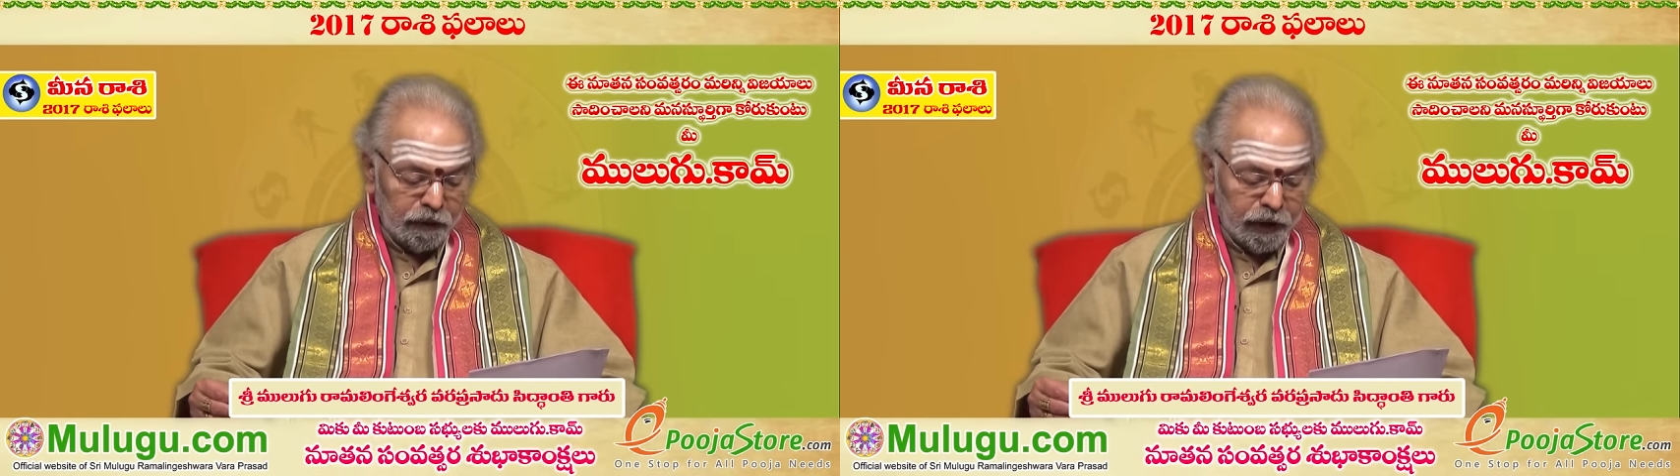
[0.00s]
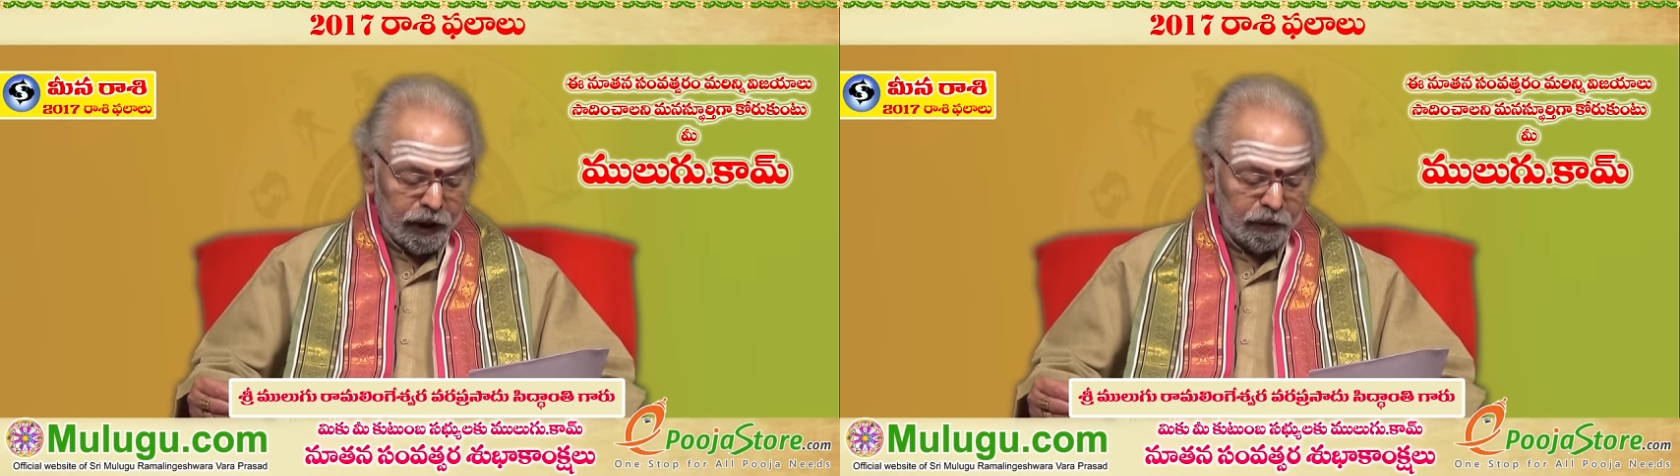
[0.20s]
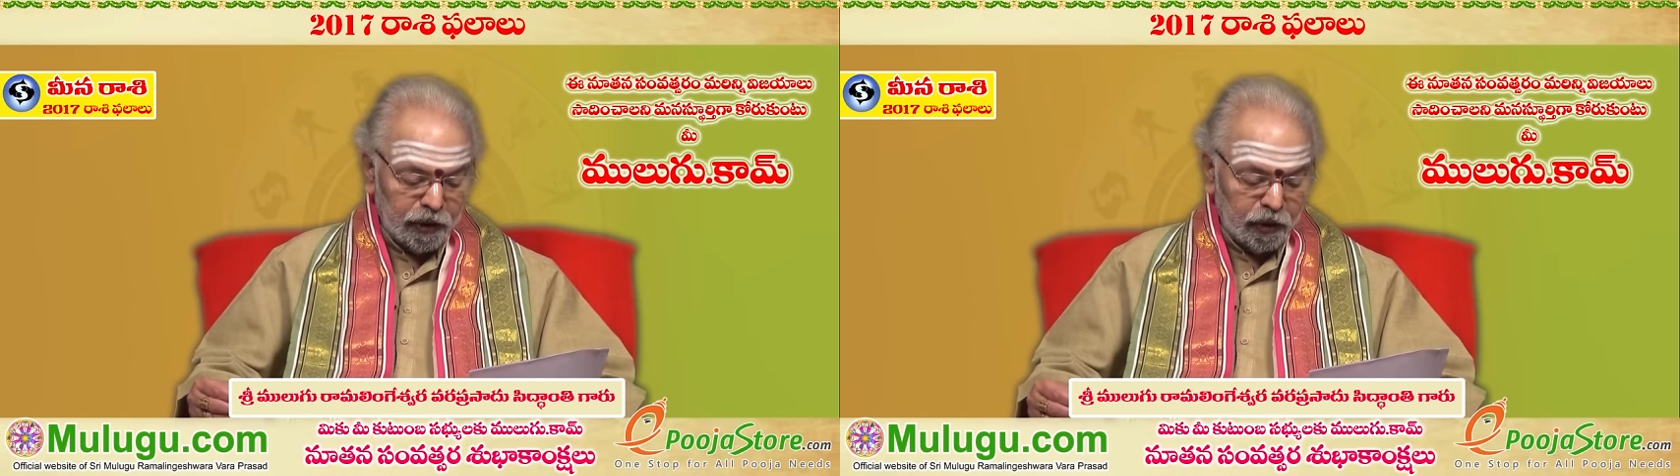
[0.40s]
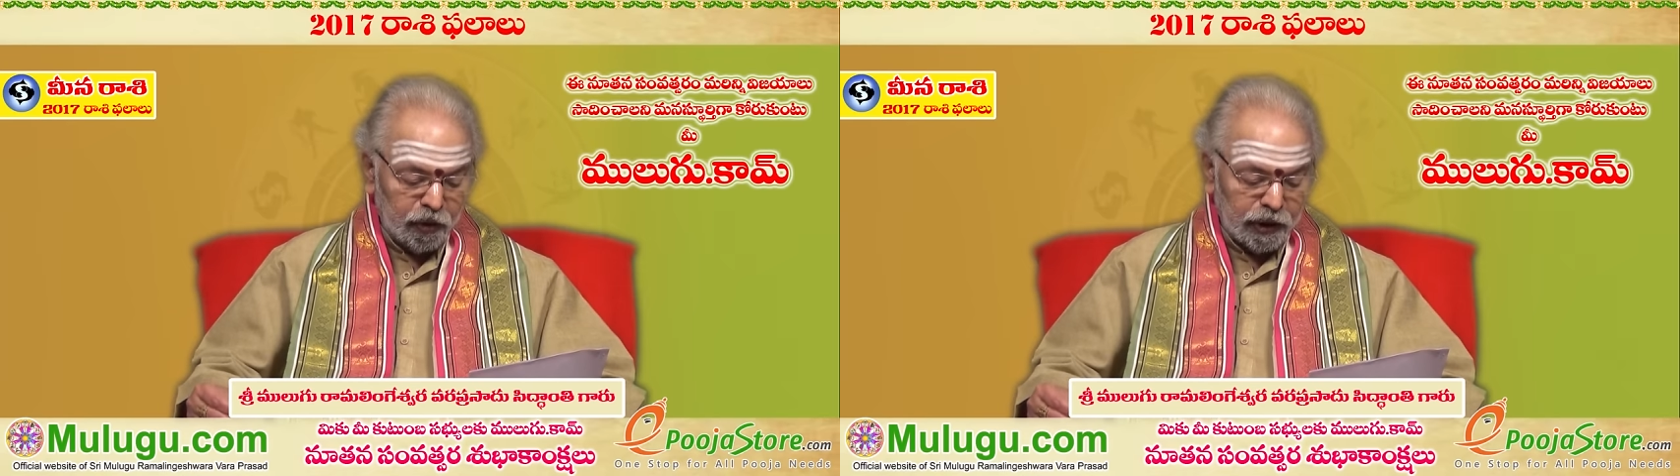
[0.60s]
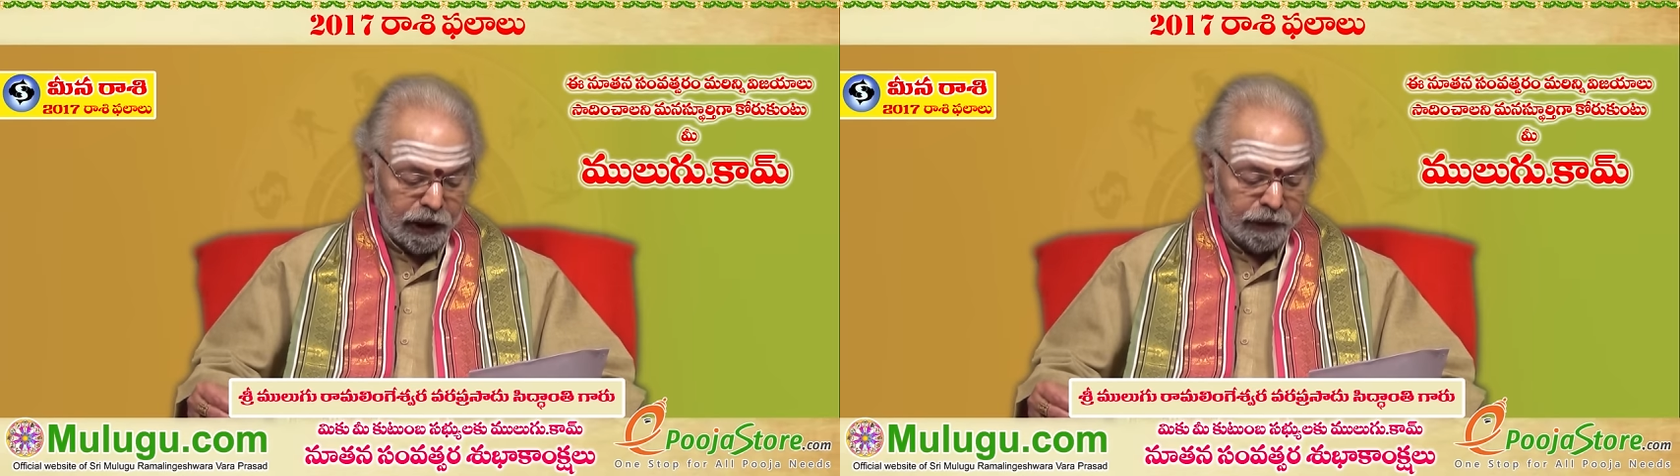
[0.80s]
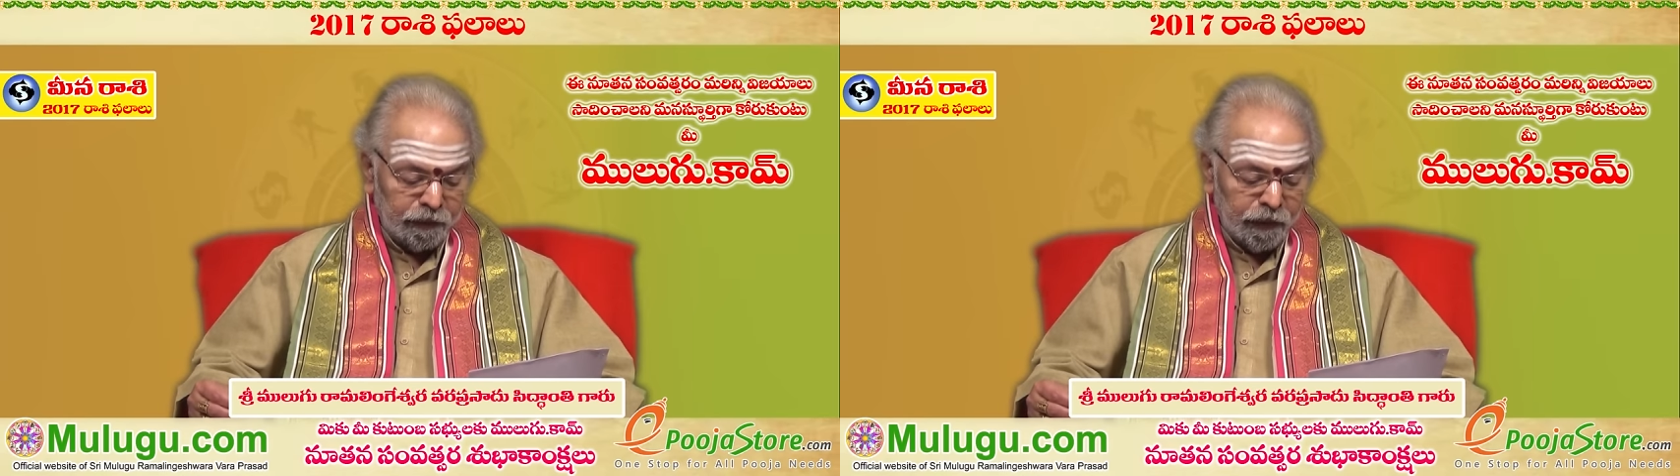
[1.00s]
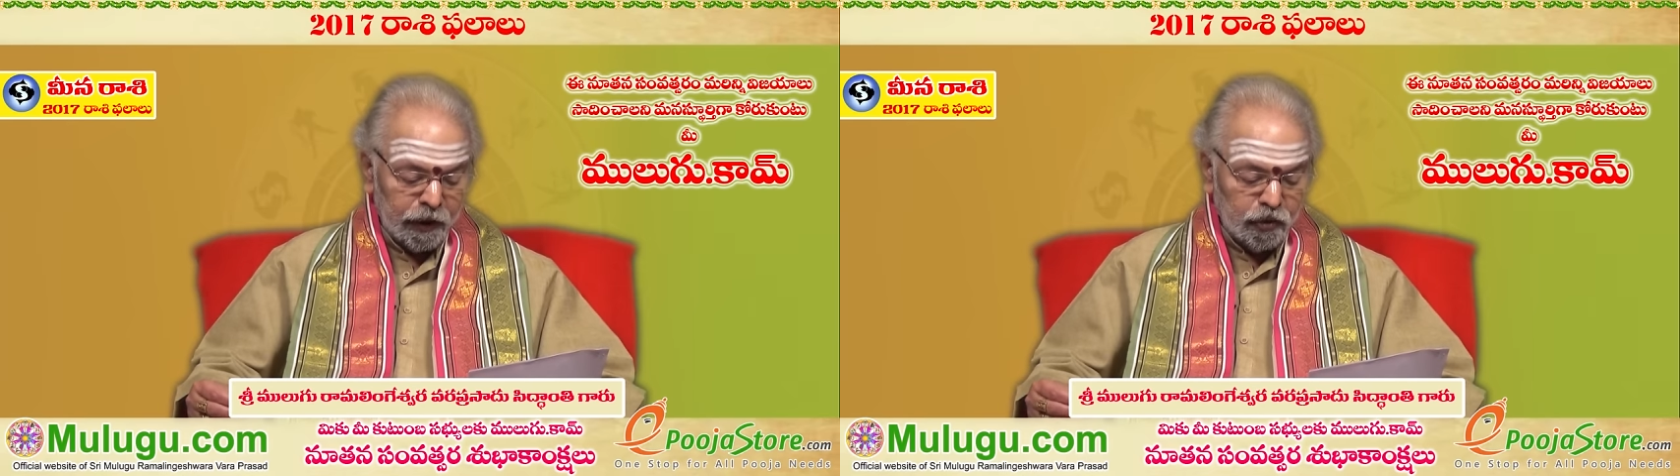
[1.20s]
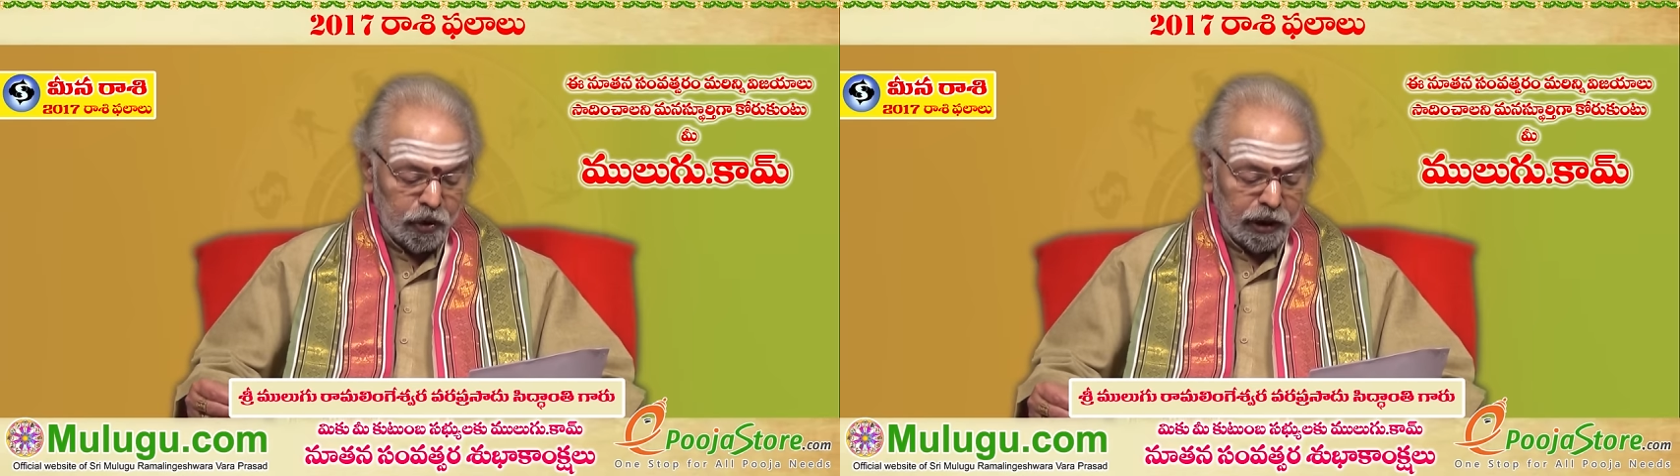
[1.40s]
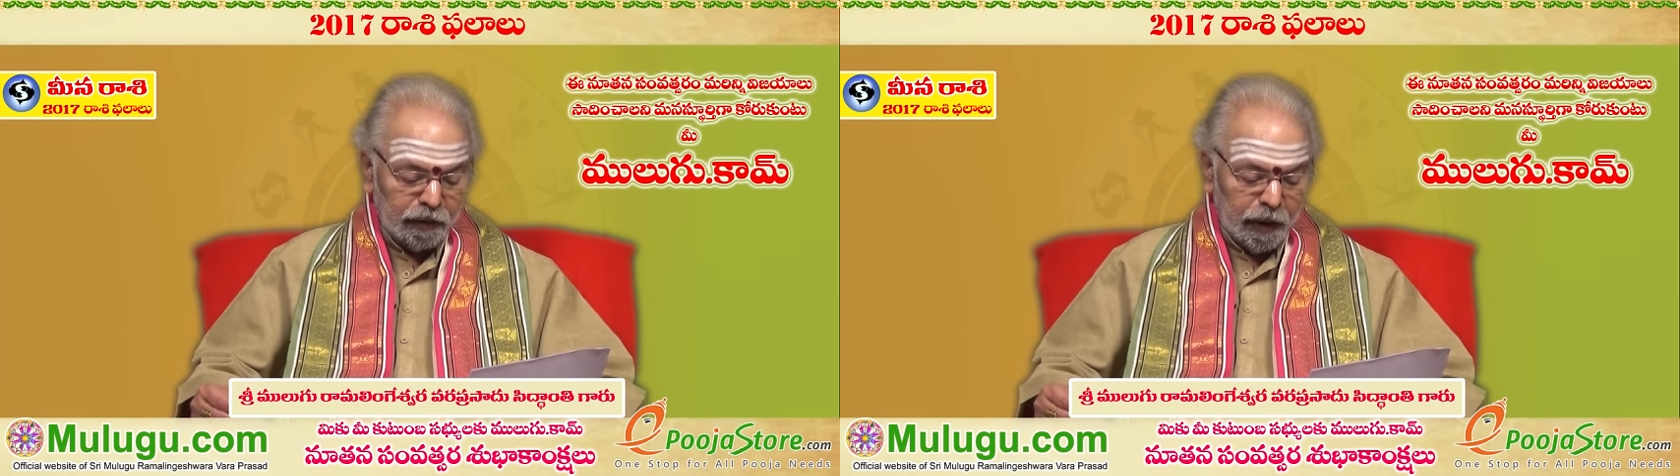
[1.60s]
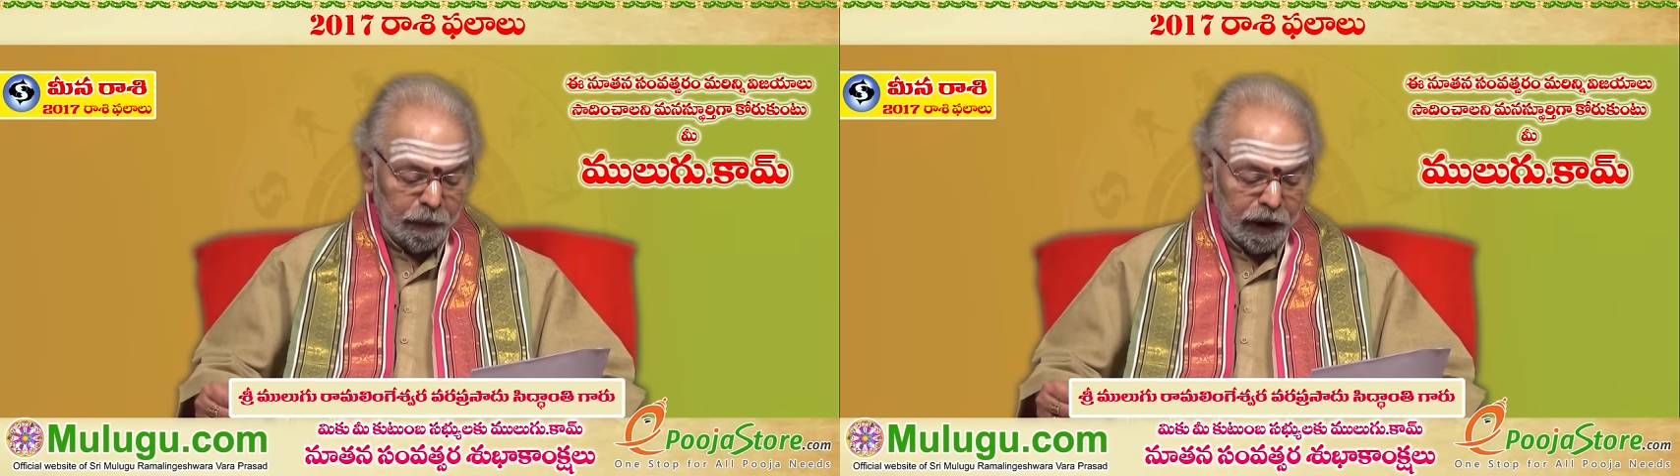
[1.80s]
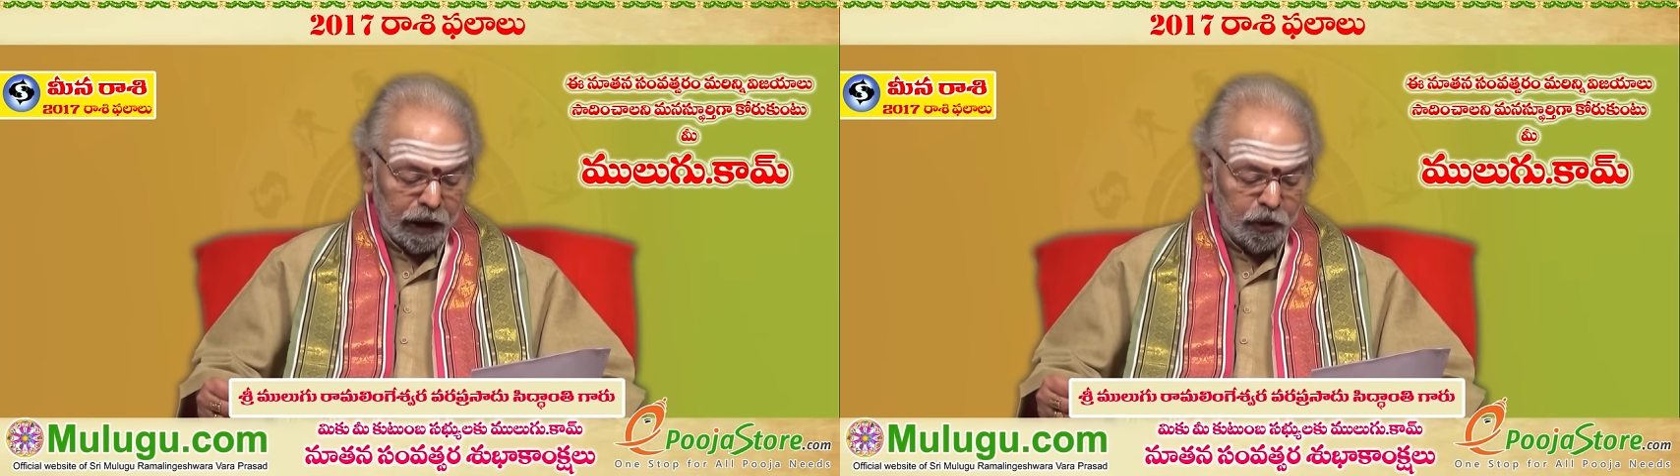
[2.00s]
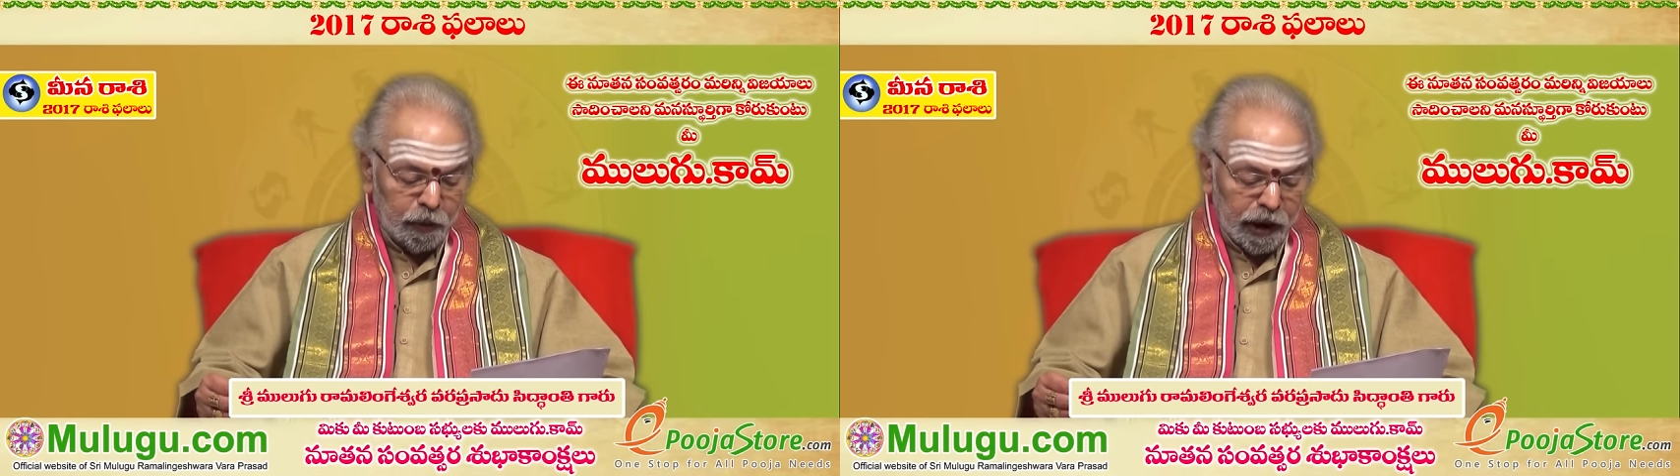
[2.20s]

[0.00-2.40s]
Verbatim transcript: వేగవంతం అవుతాయి సొంత వ్యాపారాలు